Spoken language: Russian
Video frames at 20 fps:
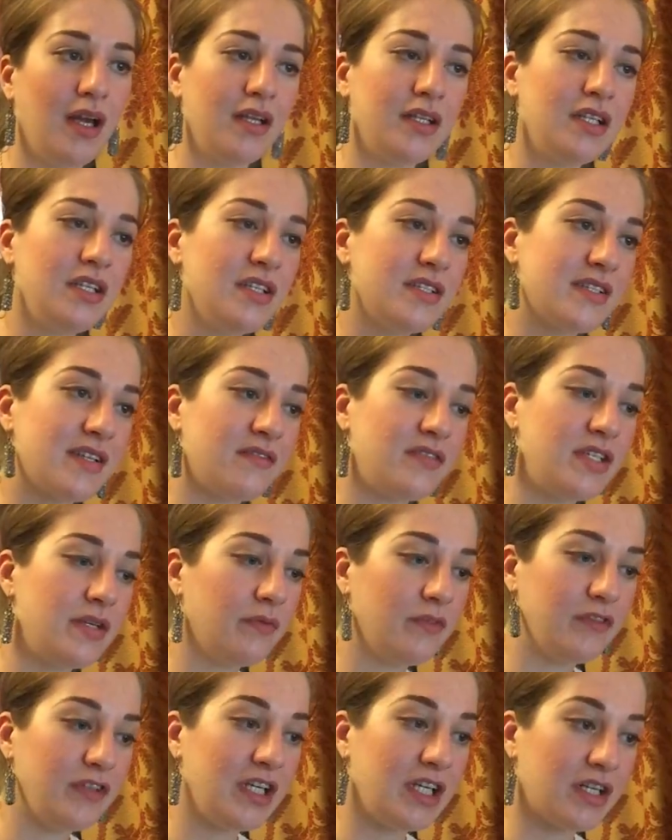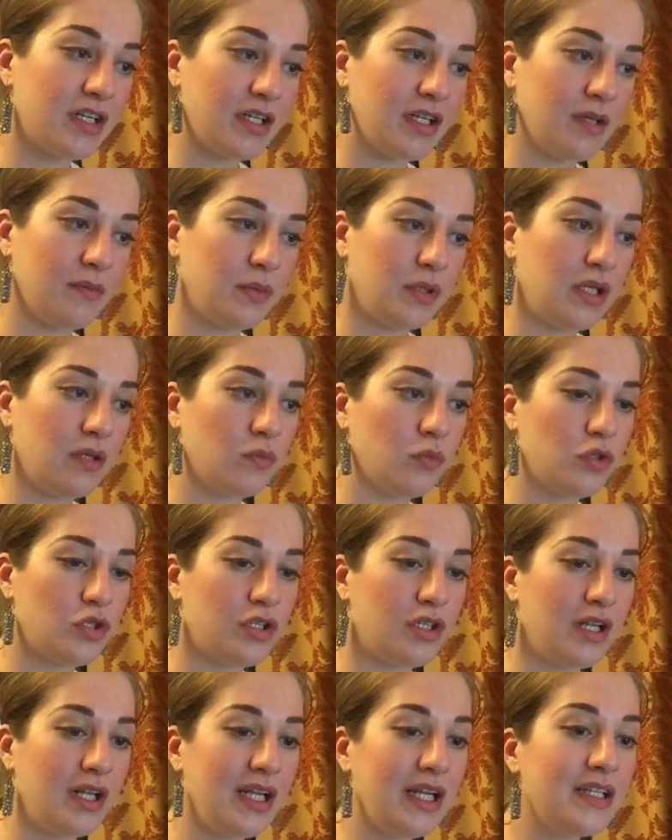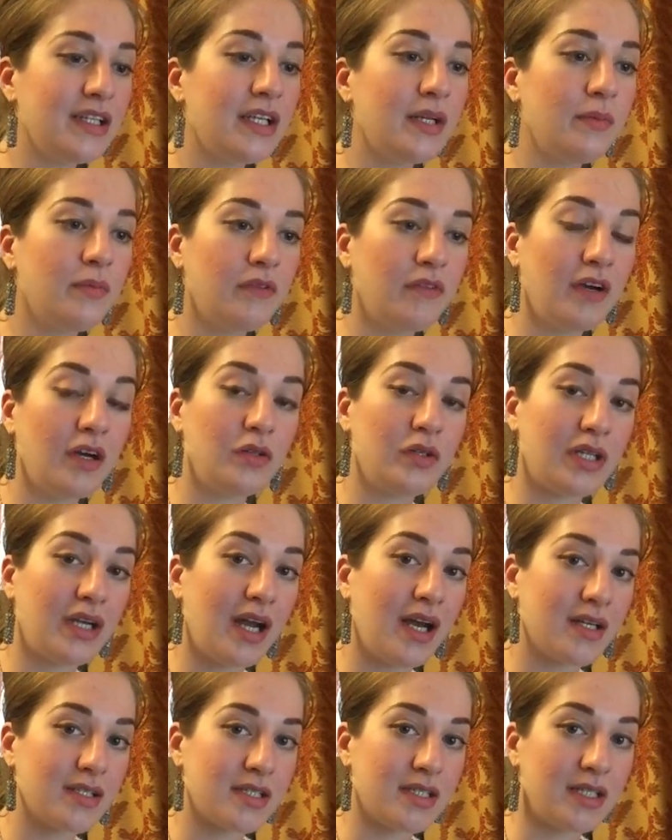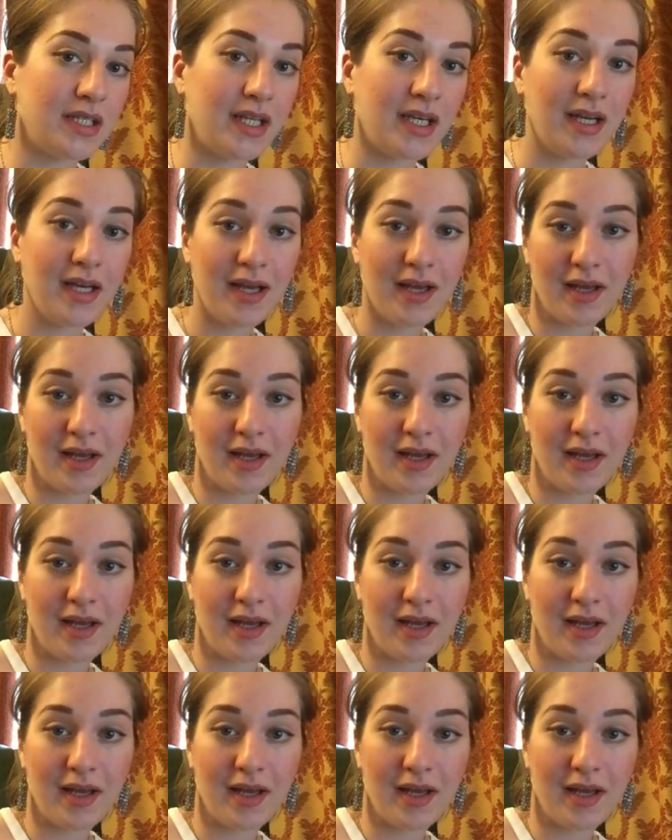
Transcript: Это не совсем верно, потому что летры бывают разные.